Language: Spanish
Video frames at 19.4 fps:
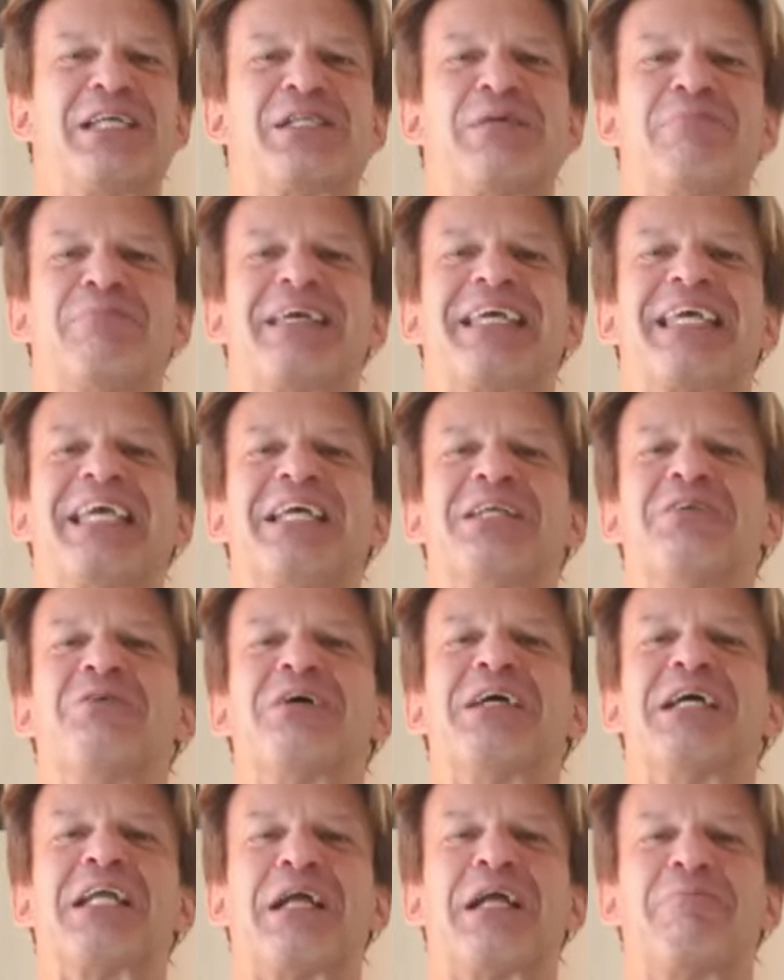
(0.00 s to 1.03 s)
este
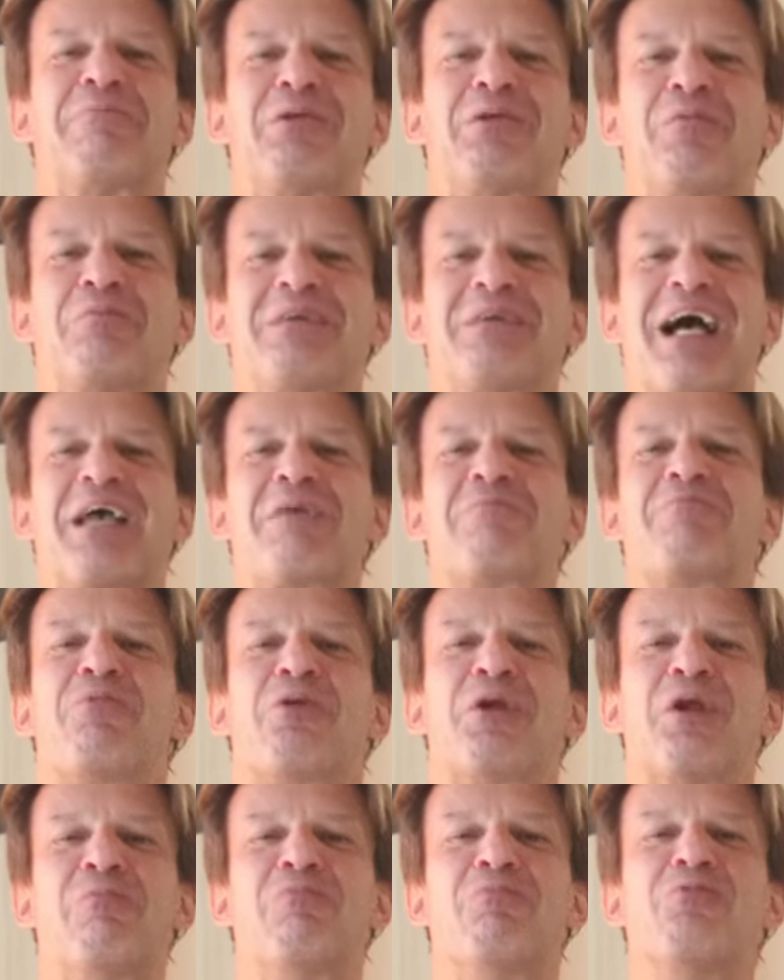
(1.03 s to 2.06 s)
pequeño y rápido viaje
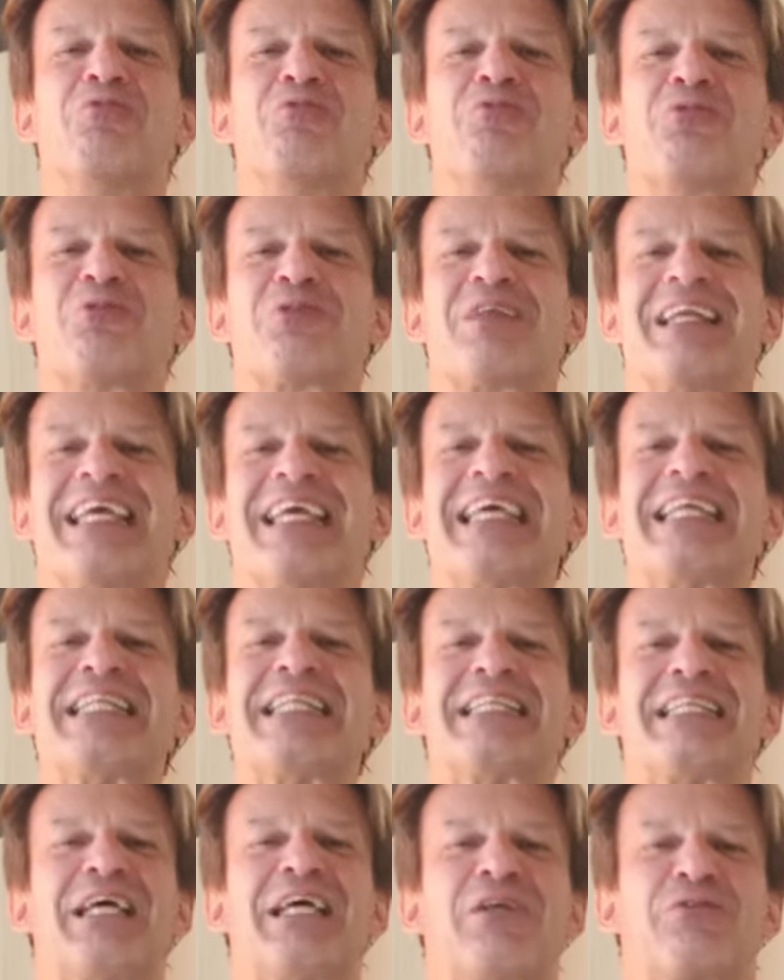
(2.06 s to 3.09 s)
por el mundo del
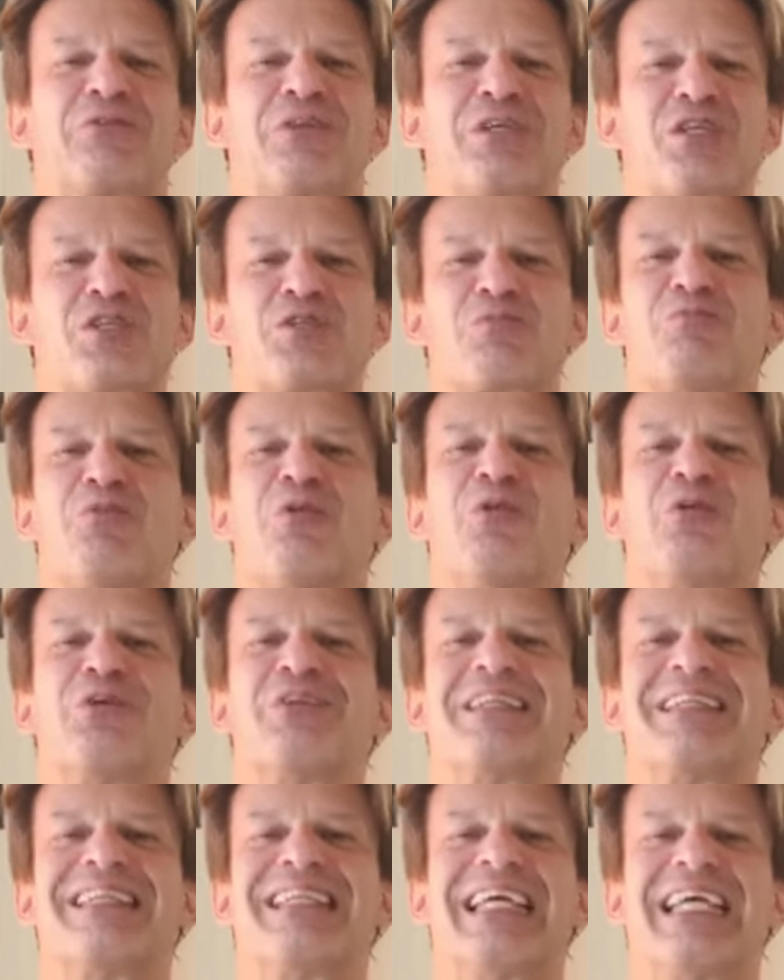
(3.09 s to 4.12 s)
interiorismo
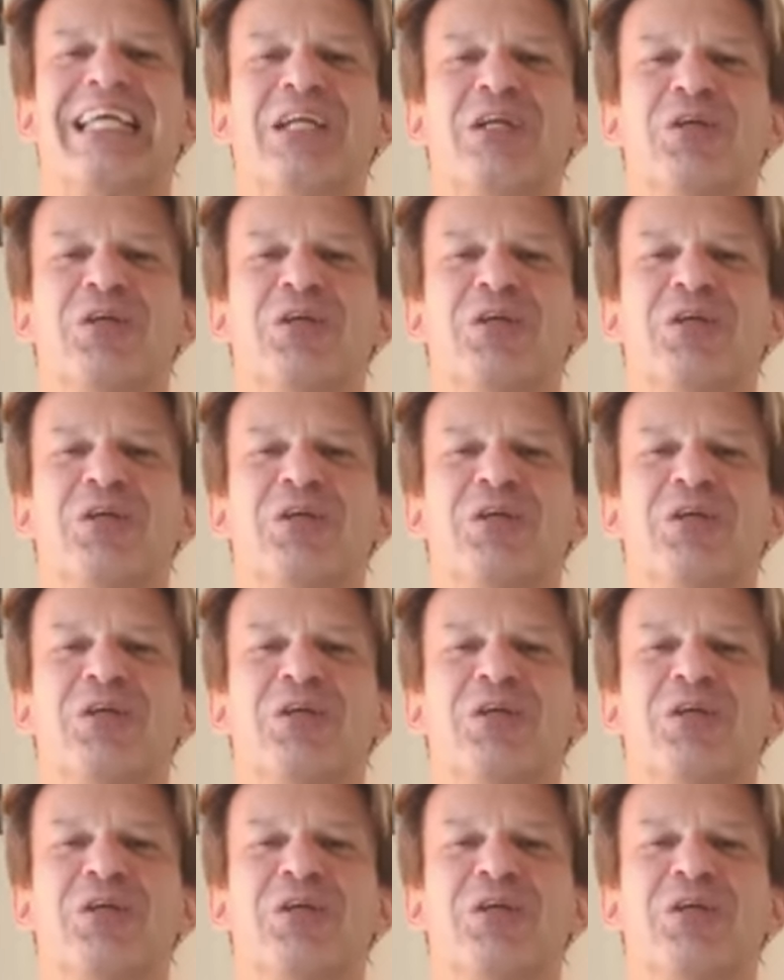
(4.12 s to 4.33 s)
de